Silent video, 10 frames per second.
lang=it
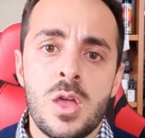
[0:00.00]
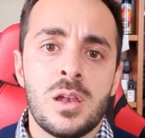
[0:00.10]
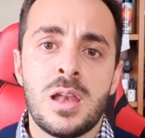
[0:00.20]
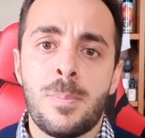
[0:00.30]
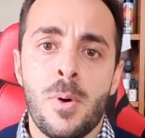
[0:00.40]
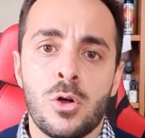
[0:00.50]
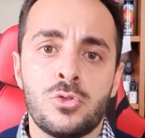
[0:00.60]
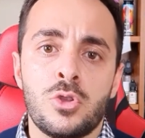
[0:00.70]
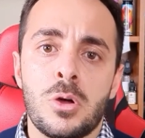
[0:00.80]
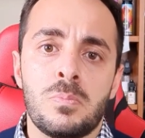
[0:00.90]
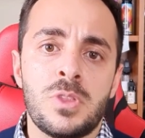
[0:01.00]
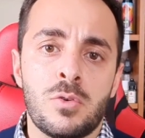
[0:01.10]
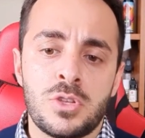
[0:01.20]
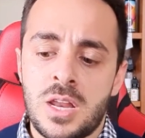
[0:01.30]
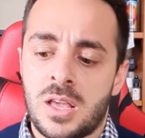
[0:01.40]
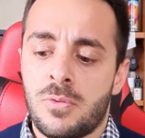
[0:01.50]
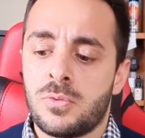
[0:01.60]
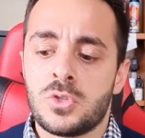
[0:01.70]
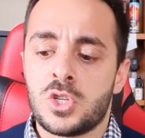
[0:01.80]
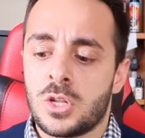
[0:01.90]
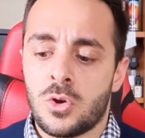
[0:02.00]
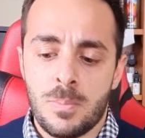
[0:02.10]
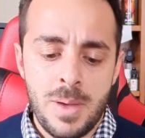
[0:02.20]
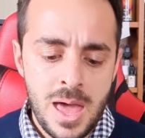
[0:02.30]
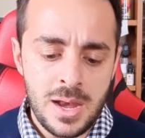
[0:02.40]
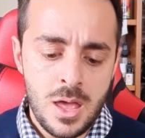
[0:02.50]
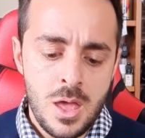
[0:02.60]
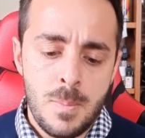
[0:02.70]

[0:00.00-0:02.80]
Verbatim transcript: le pod devo dire che funzionano bene,